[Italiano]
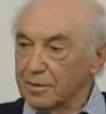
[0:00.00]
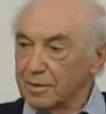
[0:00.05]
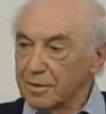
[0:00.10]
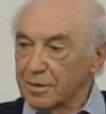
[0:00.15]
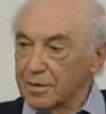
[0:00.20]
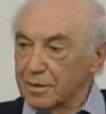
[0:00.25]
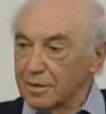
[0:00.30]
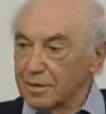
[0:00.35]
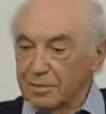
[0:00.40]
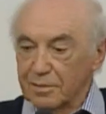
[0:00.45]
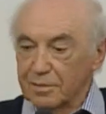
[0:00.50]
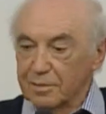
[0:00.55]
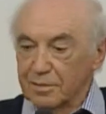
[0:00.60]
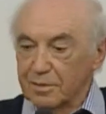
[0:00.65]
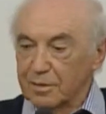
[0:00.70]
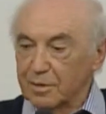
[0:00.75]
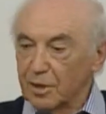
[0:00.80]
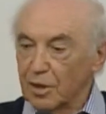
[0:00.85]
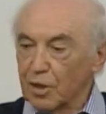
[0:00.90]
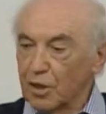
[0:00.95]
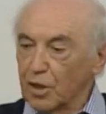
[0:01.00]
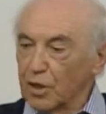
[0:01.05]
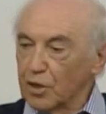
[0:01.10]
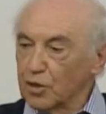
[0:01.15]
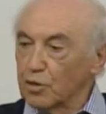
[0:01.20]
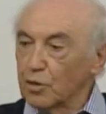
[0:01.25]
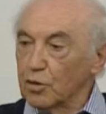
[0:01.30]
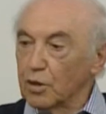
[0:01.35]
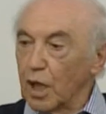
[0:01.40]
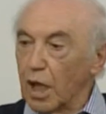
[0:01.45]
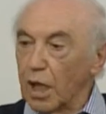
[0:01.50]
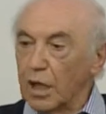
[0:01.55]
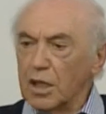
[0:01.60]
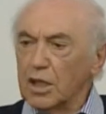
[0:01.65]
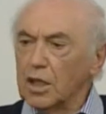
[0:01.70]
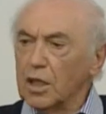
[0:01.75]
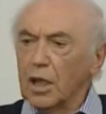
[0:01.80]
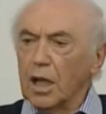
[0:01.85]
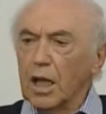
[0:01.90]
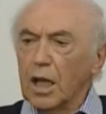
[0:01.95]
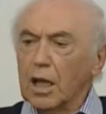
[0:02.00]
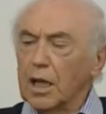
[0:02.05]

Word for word: i, i giornali,